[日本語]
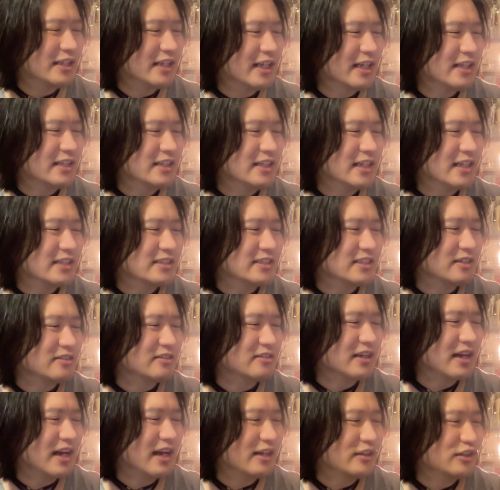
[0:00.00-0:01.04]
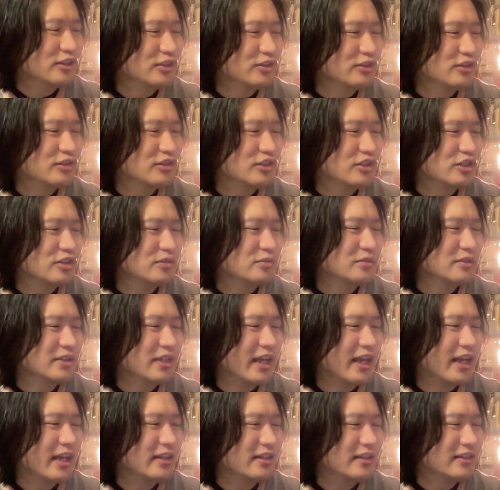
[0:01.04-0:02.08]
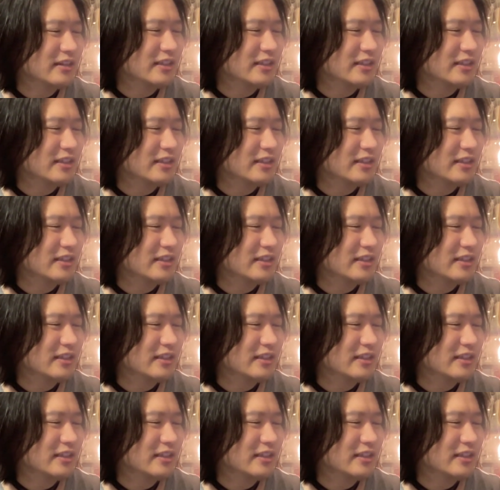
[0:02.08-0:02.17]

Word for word: 間になっちゃうな YouTube で